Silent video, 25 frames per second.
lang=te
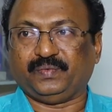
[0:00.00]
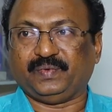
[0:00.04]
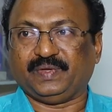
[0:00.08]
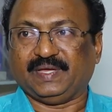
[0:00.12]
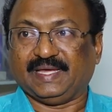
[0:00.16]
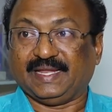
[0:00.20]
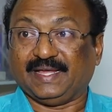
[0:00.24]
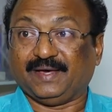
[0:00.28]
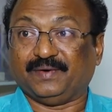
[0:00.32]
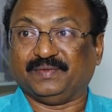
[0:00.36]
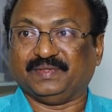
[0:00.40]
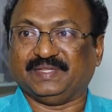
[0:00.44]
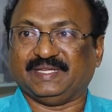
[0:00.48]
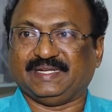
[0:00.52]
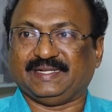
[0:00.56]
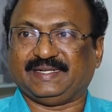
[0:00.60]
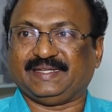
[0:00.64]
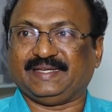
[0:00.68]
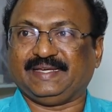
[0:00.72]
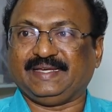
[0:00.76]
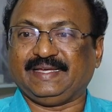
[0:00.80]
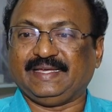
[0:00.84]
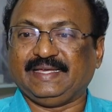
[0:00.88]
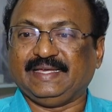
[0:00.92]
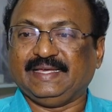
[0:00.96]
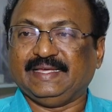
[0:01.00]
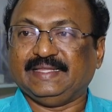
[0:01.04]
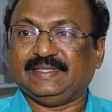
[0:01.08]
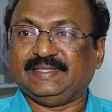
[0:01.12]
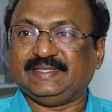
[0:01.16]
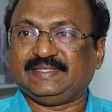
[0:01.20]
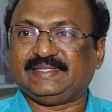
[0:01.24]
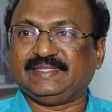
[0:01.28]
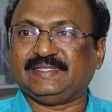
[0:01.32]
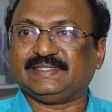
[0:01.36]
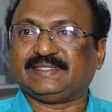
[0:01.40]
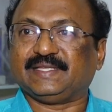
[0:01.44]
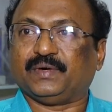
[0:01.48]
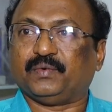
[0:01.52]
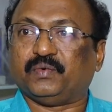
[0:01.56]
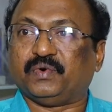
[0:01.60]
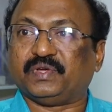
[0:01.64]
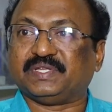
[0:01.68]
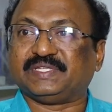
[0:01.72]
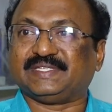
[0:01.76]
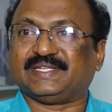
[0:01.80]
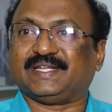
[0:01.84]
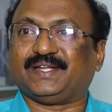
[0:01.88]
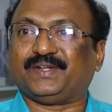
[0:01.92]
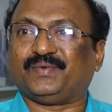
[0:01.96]
ఎలా ఉందంటే దిస్ ఈజ్ ద
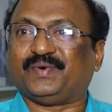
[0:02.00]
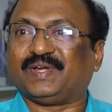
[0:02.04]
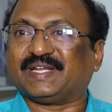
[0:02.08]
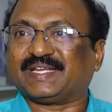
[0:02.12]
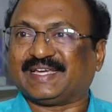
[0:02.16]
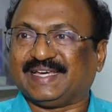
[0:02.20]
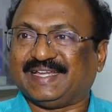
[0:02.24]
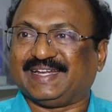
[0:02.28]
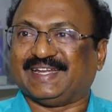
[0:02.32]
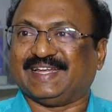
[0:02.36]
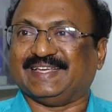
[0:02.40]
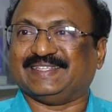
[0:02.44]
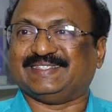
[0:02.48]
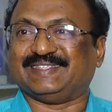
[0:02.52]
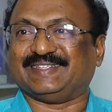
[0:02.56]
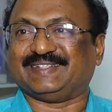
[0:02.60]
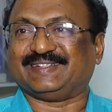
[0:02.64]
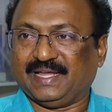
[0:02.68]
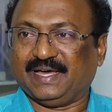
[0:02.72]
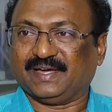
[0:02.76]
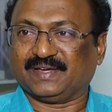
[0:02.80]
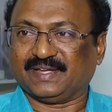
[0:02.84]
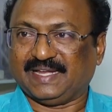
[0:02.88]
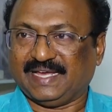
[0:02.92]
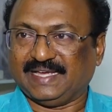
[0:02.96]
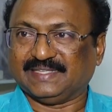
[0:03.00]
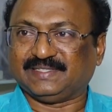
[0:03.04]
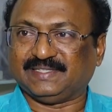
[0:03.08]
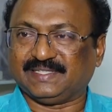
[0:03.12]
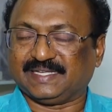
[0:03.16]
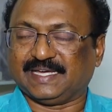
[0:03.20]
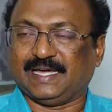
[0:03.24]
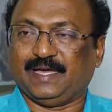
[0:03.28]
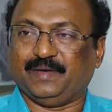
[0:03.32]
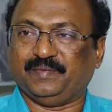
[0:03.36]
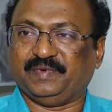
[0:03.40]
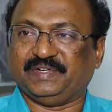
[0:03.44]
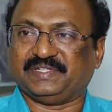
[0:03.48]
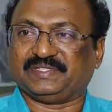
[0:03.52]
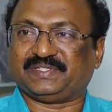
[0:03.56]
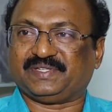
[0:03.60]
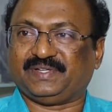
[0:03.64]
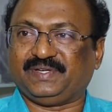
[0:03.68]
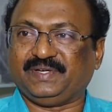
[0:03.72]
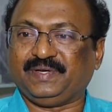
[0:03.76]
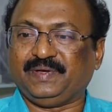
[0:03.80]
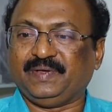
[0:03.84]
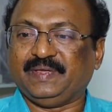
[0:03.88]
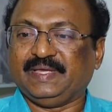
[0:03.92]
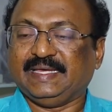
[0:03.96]
ఒరిజినల్ వర్క్ అని రాశారు నాకు రాసిన
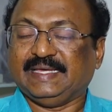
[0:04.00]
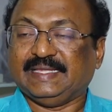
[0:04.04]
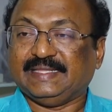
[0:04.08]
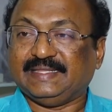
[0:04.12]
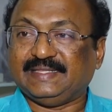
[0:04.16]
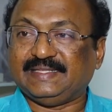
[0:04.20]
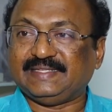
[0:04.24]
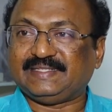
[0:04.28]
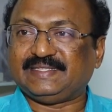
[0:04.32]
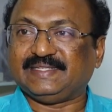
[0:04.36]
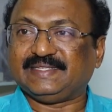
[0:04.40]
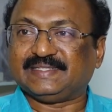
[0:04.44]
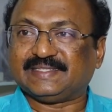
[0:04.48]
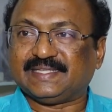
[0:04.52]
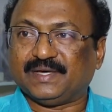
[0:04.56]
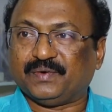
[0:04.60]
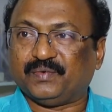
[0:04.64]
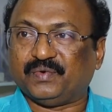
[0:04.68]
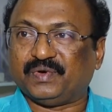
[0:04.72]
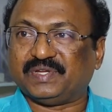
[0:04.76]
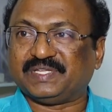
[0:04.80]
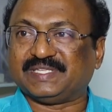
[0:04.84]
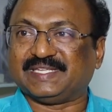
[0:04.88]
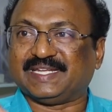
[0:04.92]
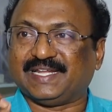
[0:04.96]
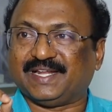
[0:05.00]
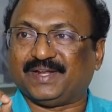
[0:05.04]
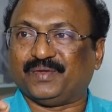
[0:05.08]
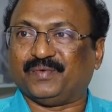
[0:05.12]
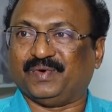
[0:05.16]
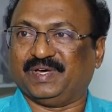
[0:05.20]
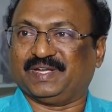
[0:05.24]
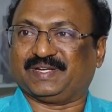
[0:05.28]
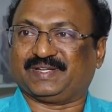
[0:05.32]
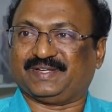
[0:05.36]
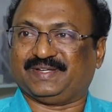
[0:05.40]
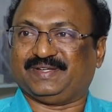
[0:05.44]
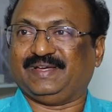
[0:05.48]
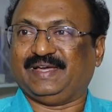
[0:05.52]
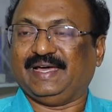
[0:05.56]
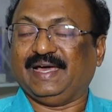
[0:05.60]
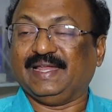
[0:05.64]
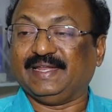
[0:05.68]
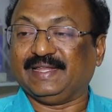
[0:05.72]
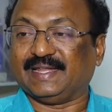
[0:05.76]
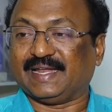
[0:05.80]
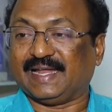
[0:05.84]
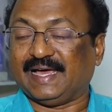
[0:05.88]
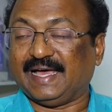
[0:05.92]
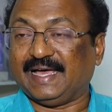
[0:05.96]
కామెంట్స్లో దిస్ ఈజ్ ద ఒరిజినల్ వర్క్
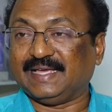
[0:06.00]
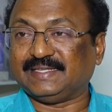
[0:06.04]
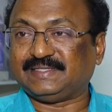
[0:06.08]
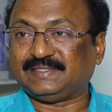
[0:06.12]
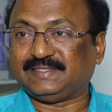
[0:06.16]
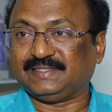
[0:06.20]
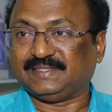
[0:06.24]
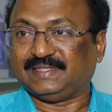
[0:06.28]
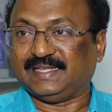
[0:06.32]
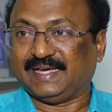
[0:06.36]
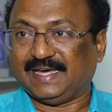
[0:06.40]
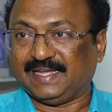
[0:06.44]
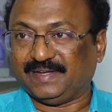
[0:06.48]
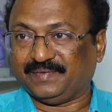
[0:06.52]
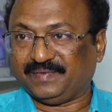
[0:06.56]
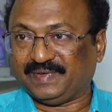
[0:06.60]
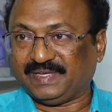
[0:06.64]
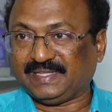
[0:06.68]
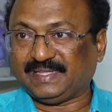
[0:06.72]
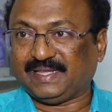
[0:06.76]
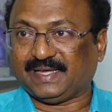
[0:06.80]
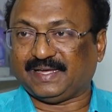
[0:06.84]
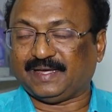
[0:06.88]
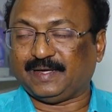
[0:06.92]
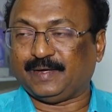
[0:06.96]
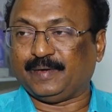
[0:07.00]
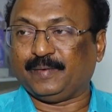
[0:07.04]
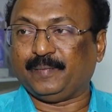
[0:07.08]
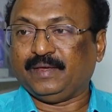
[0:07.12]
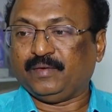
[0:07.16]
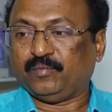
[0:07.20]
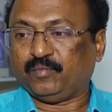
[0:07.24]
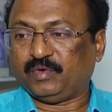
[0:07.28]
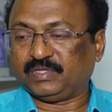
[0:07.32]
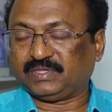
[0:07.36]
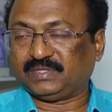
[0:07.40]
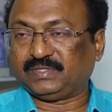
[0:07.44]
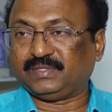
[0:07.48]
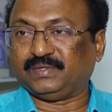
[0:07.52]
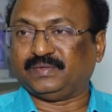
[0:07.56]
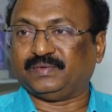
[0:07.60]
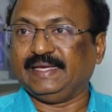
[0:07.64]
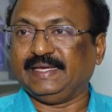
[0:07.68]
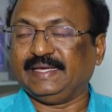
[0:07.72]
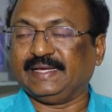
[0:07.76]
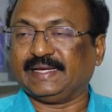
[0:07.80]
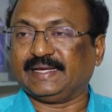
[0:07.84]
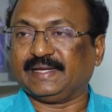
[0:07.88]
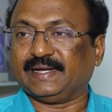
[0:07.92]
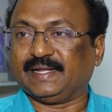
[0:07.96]
అని రాసి దాని మీద మొత్తం
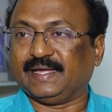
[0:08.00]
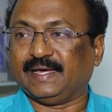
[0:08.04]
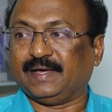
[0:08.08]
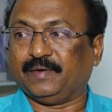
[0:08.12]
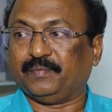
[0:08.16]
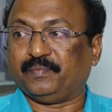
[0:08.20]
ఇక్కడ